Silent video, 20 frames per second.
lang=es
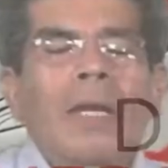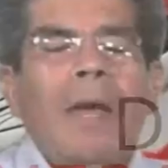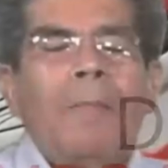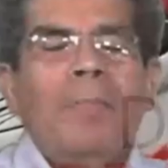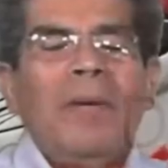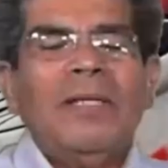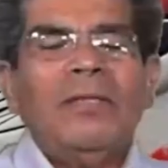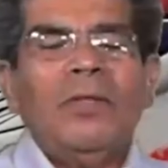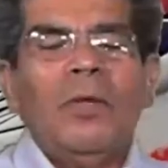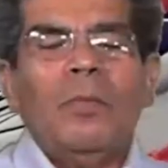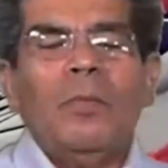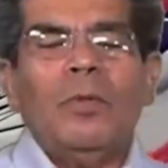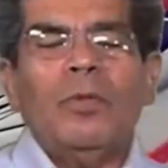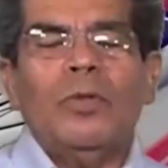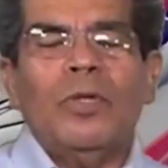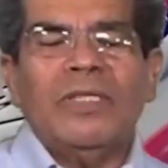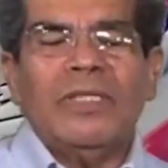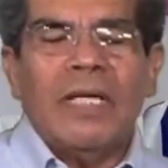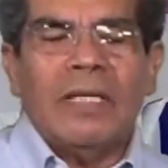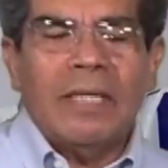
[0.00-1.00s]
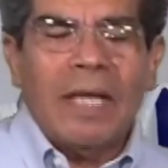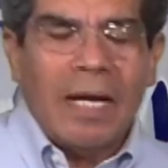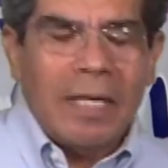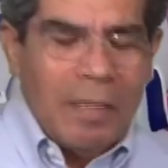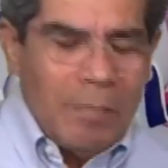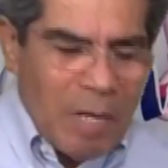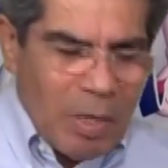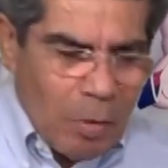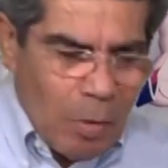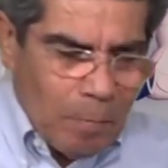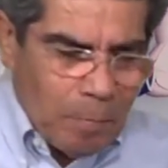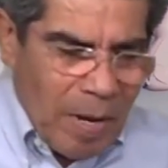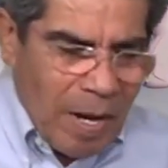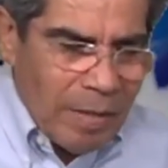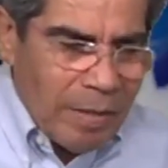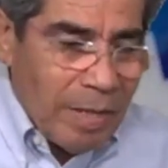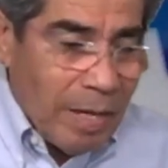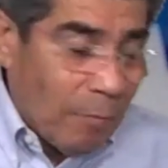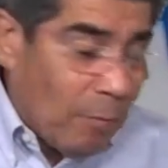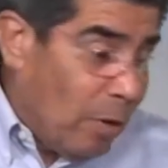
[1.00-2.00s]
Le aprecio mucho esta tarde, me
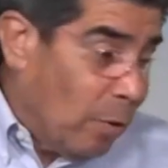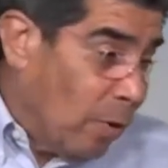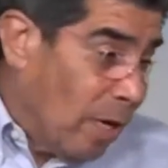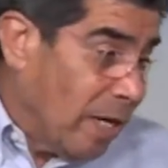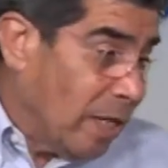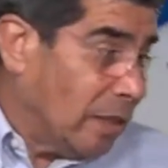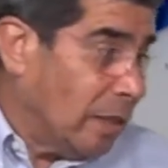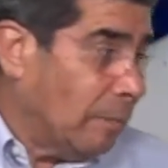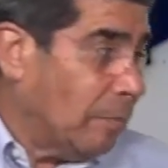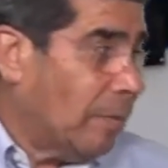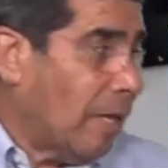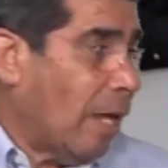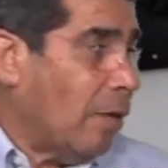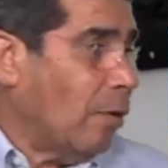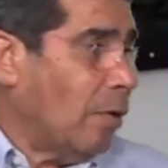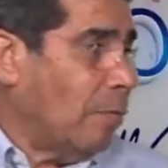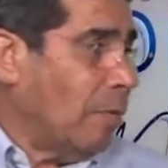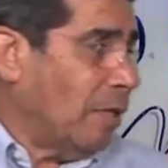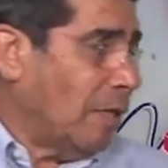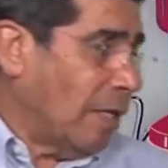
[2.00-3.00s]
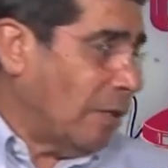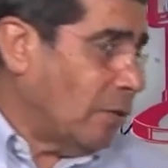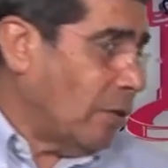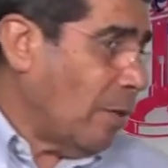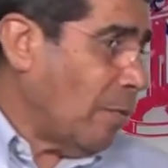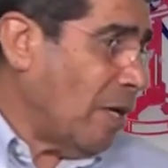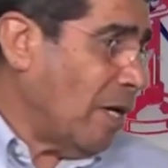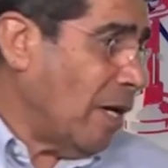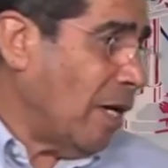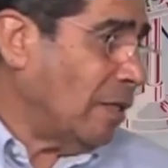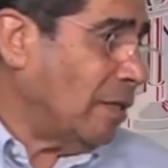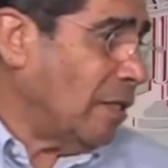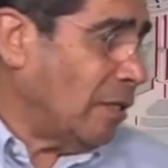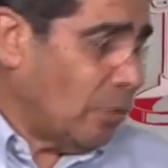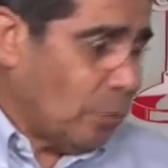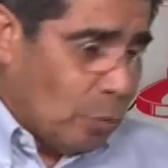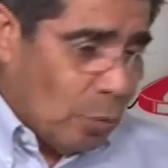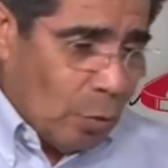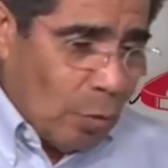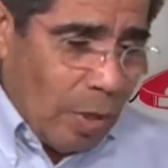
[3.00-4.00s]
acompaña, bueno, haya aceptado la invitación a venir a este
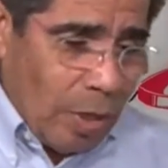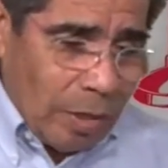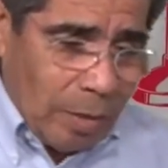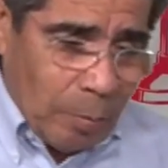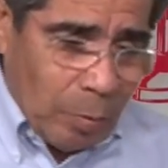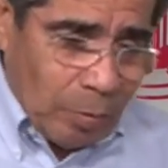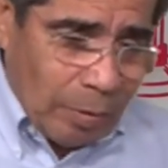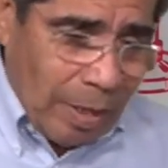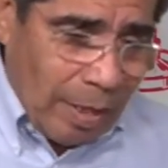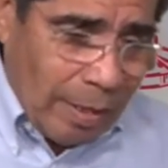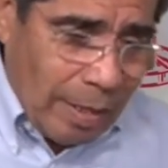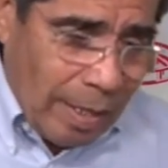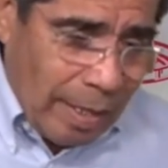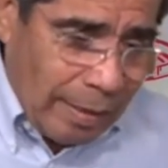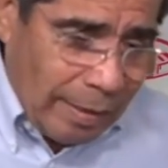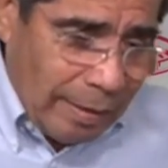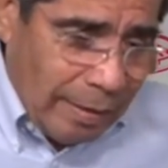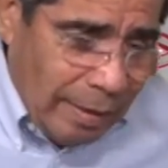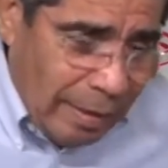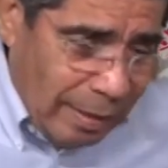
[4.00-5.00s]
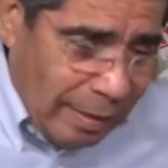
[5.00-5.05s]
estudio la diputada